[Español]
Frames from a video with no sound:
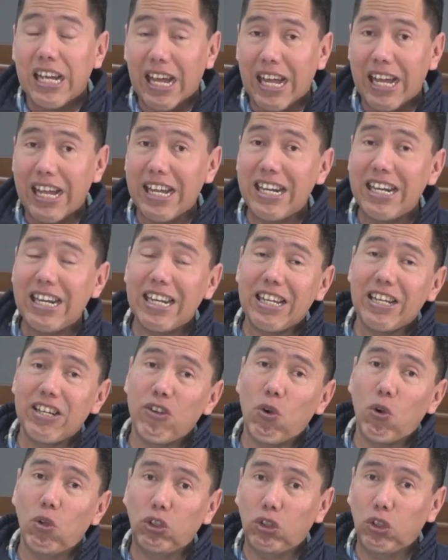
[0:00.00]
En
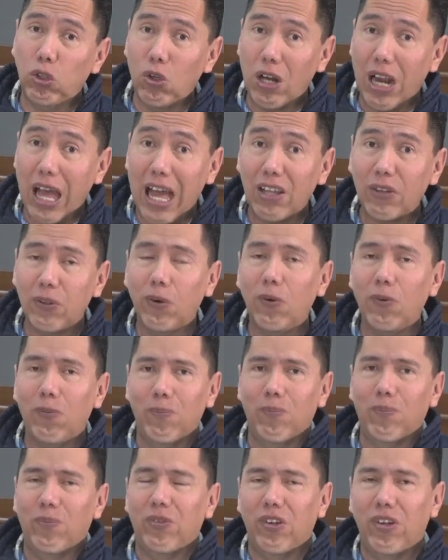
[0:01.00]
otro lado,
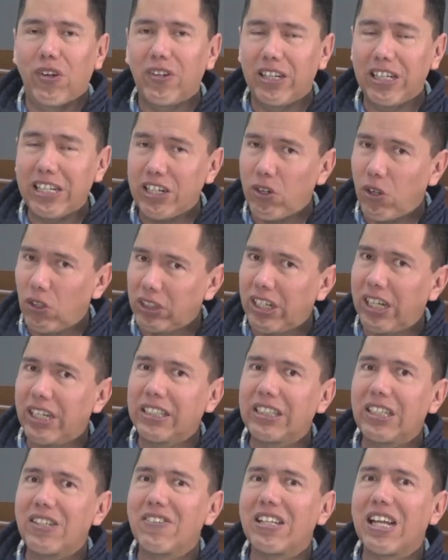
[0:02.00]
en otra
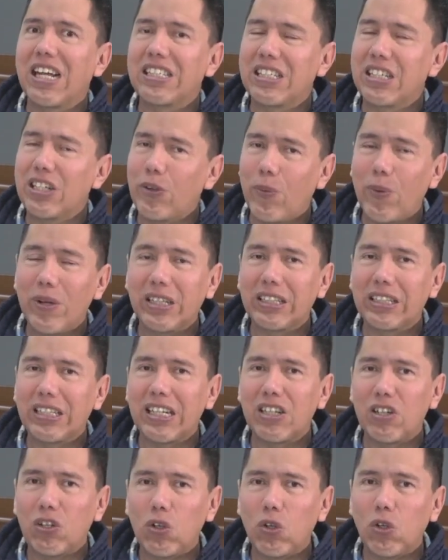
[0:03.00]
actividad, se
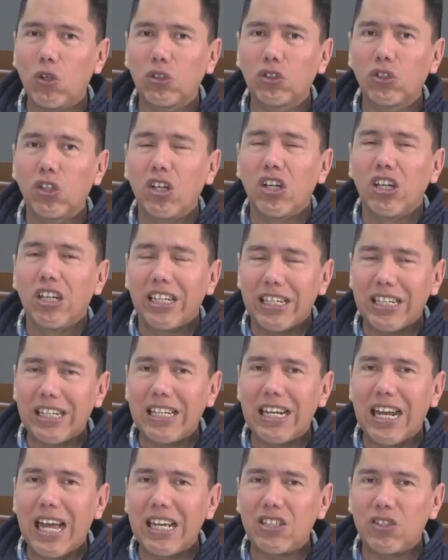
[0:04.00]
encuentran los y
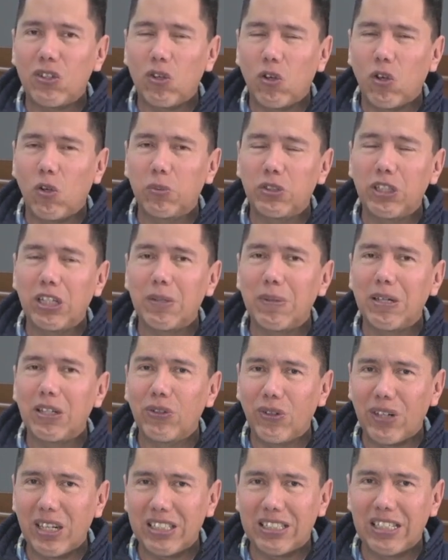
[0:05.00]
las
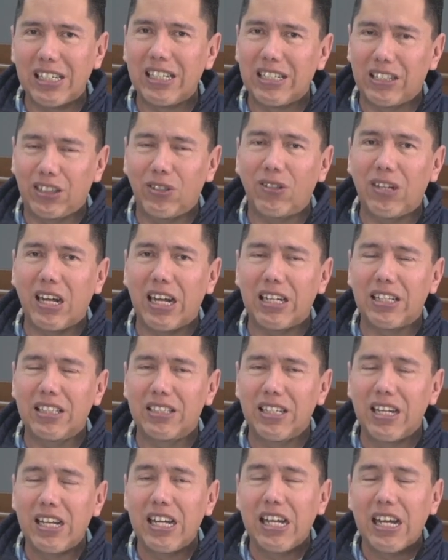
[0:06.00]
observadoras electorales.